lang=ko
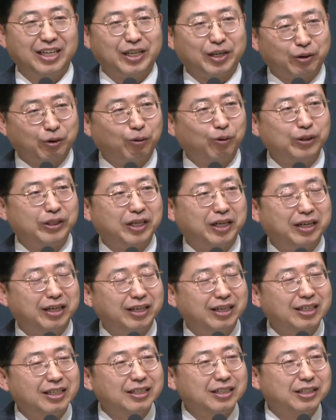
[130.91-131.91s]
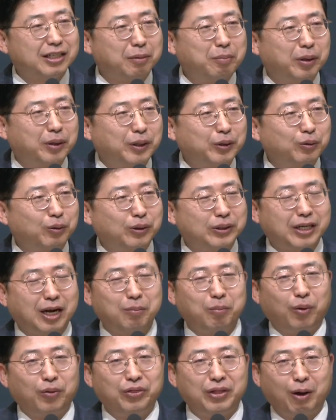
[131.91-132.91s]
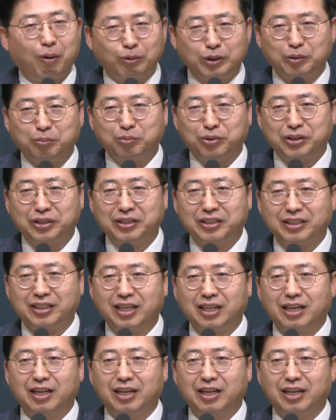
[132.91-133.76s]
그리고 이제 새벽 기도를 잘 못 나오신 분은